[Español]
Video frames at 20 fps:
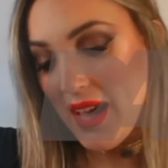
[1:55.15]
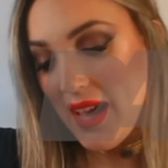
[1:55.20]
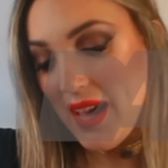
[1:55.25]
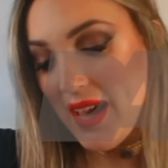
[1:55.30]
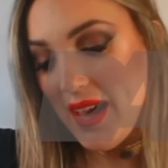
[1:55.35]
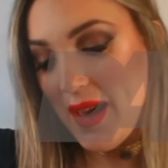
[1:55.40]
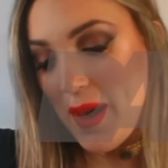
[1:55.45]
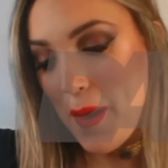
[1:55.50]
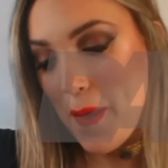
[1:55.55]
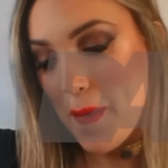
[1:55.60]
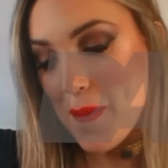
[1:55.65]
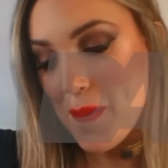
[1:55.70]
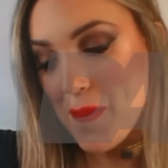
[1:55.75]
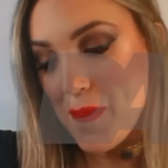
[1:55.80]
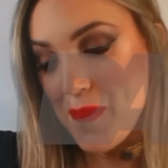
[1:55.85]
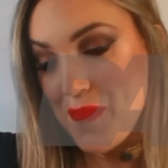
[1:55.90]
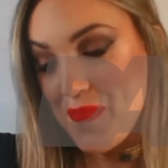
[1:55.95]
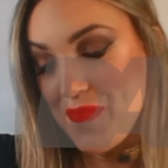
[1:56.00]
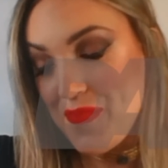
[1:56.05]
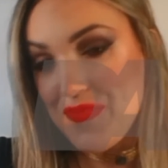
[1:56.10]

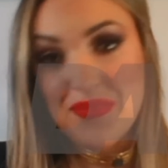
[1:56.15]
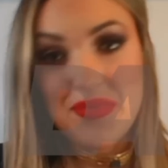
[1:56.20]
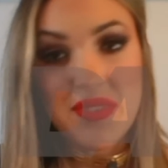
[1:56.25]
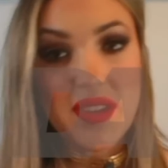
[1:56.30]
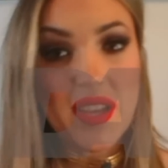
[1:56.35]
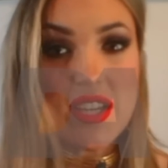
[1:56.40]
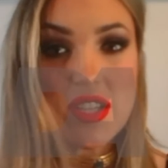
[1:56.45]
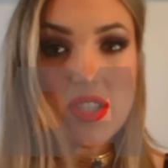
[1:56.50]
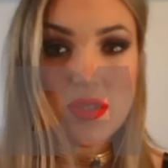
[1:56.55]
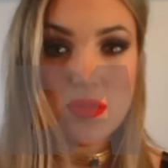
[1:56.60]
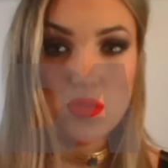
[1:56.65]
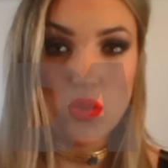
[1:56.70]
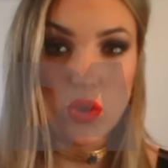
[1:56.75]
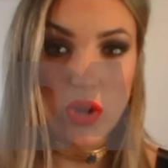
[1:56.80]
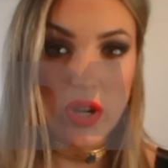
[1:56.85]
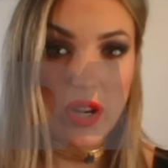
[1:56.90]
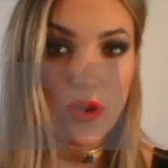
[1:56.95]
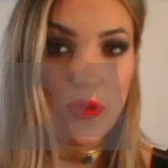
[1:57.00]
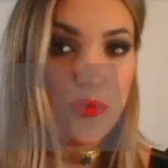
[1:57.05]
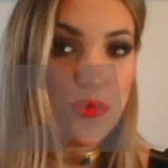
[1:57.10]
em, es muy
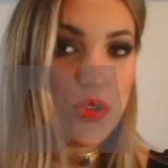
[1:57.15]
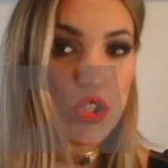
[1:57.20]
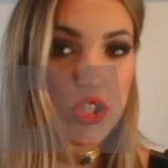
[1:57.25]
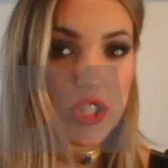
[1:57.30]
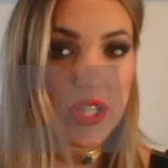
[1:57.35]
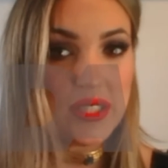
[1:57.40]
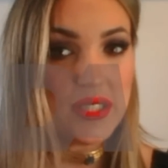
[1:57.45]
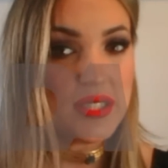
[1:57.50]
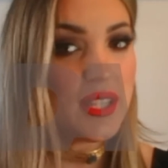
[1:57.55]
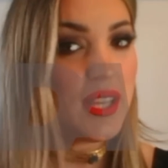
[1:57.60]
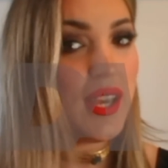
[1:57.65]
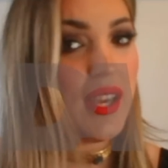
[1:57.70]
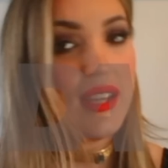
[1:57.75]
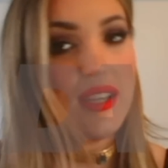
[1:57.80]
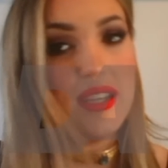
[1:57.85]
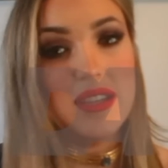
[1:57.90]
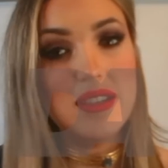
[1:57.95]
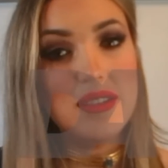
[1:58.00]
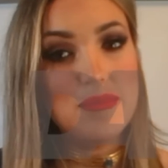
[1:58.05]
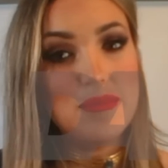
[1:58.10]
reconfortante
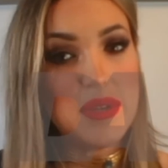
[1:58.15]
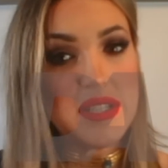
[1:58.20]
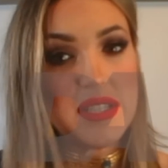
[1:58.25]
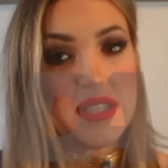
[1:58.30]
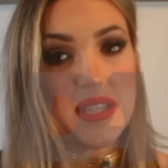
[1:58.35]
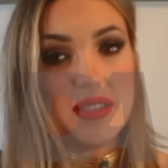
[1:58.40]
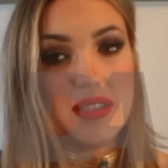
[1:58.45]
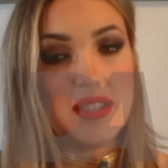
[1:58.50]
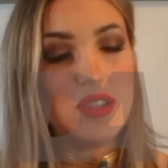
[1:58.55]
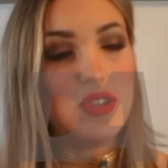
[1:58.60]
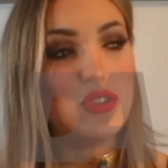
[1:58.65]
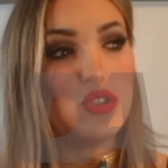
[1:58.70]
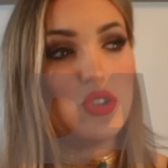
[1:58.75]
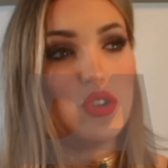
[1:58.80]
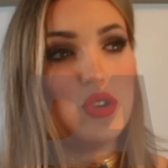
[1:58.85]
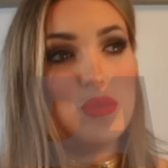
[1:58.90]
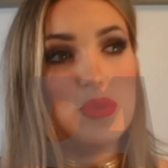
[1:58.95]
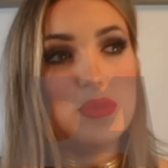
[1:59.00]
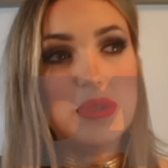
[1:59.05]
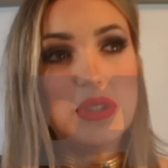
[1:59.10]
y me he sentido en
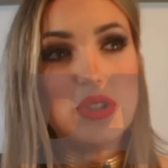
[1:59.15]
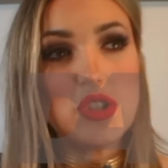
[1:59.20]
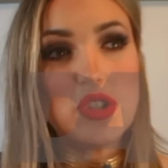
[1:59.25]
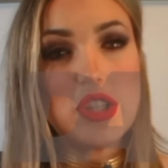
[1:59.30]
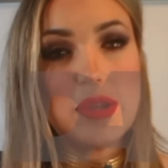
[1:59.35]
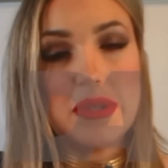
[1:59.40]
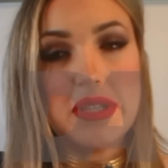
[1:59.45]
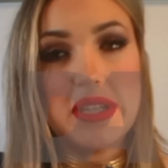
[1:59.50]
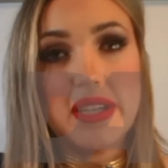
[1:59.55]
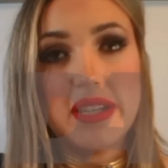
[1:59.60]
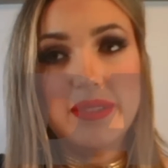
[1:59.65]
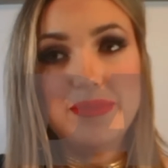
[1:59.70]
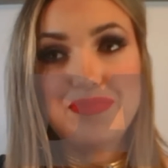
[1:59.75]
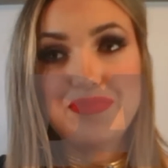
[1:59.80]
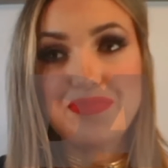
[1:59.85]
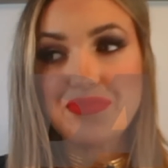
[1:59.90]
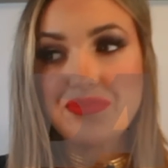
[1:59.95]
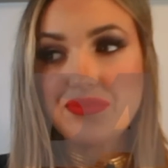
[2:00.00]
todo momento esta mañana,